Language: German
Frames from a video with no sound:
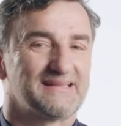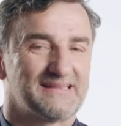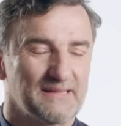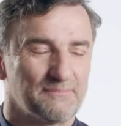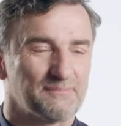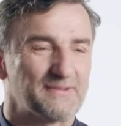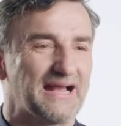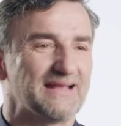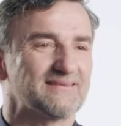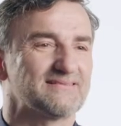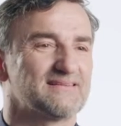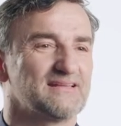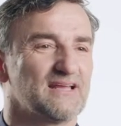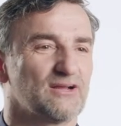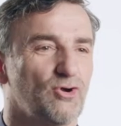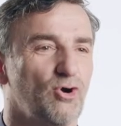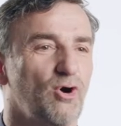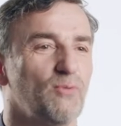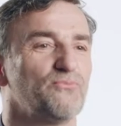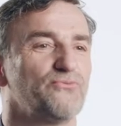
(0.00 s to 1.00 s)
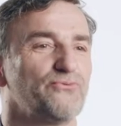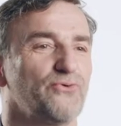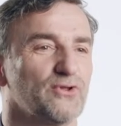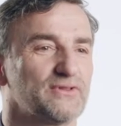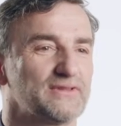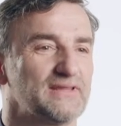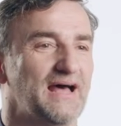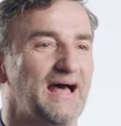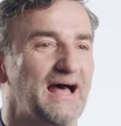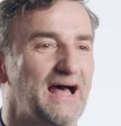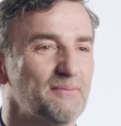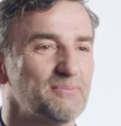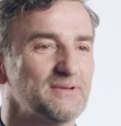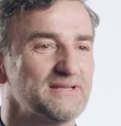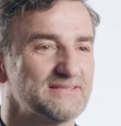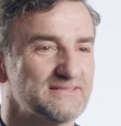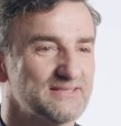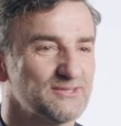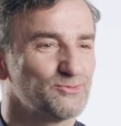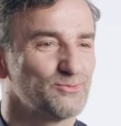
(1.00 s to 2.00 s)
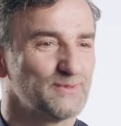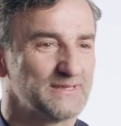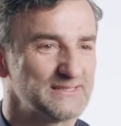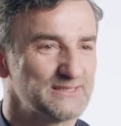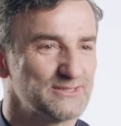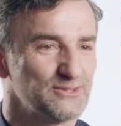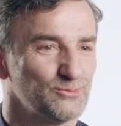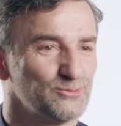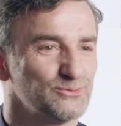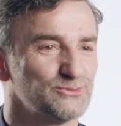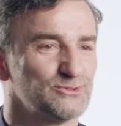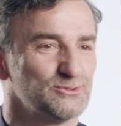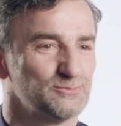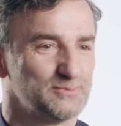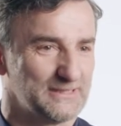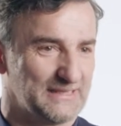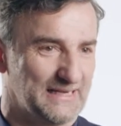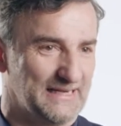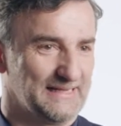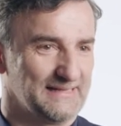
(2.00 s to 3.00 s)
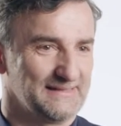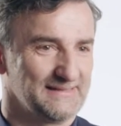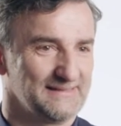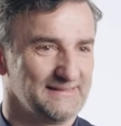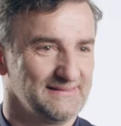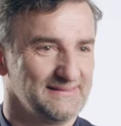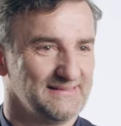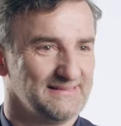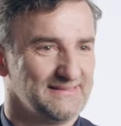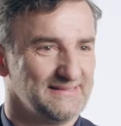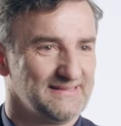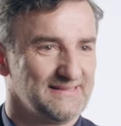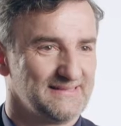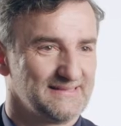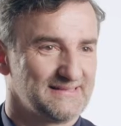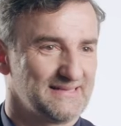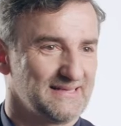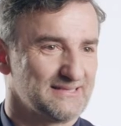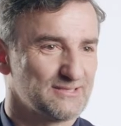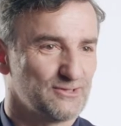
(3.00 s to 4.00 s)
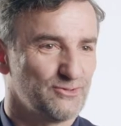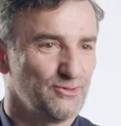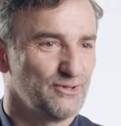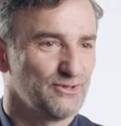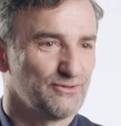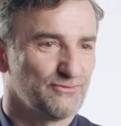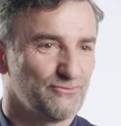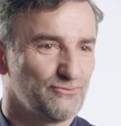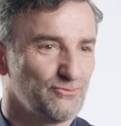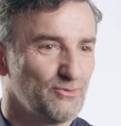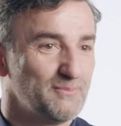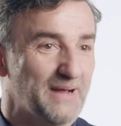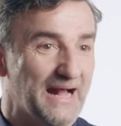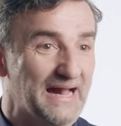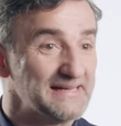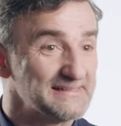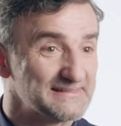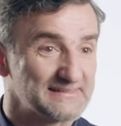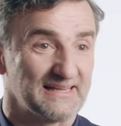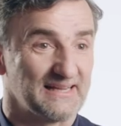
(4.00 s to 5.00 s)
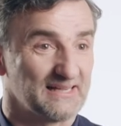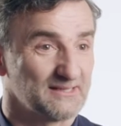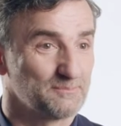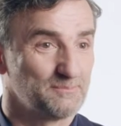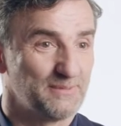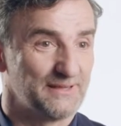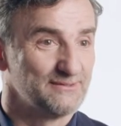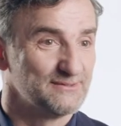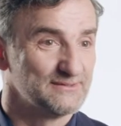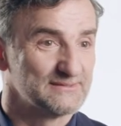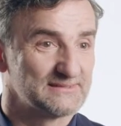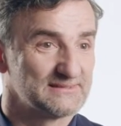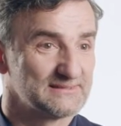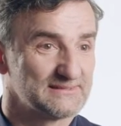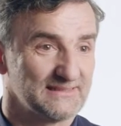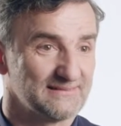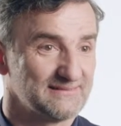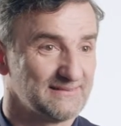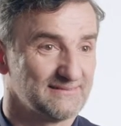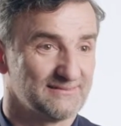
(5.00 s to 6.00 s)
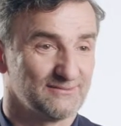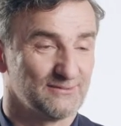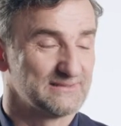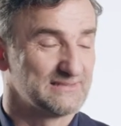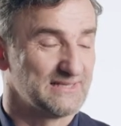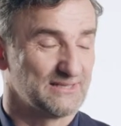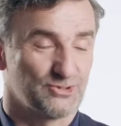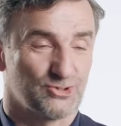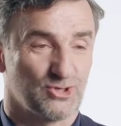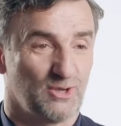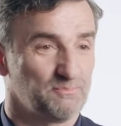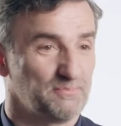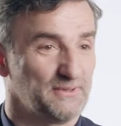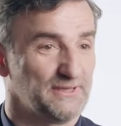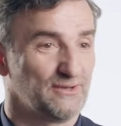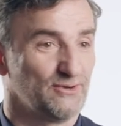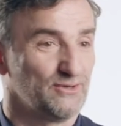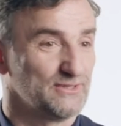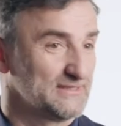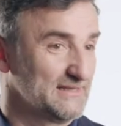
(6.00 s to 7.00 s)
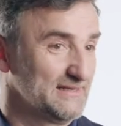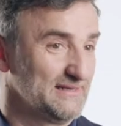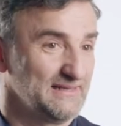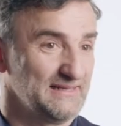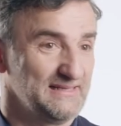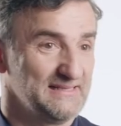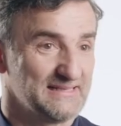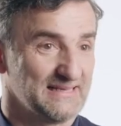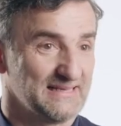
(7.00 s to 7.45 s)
dem Gast eine komfortable Situation zu bereiten, das gehört zum Alltag bei uns. Das ist unser Job in der Hotellerie,